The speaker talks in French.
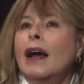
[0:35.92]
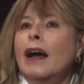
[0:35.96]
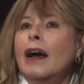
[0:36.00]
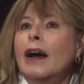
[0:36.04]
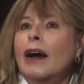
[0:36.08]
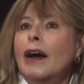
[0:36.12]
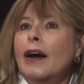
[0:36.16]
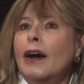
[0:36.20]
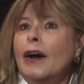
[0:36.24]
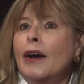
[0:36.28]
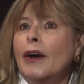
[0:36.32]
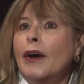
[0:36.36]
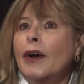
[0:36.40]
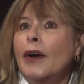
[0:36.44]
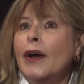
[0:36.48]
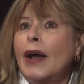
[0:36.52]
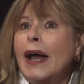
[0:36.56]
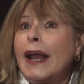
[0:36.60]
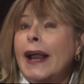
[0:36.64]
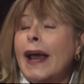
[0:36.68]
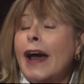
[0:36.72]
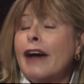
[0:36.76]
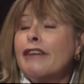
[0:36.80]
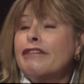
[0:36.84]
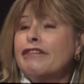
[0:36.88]
Euh,
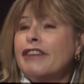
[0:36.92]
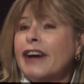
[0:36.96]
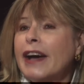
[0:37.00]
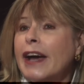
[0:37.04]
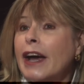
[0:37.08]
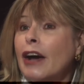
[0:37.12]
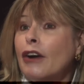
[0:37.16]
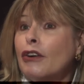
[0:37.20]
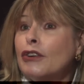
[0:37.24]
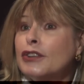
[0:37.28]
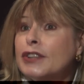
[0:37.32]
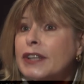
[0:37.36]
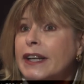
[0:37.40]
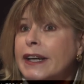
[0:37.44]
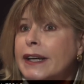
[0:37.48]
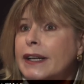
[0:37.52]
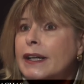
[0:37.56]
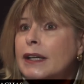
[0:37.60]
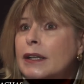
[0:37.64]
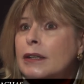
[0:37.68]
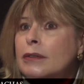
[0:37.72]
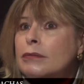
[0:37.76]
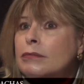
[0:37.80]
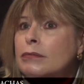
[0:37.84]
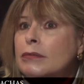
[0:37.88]
elle a un frère,
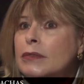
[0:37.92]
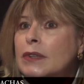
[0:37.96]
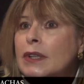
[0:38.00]
André,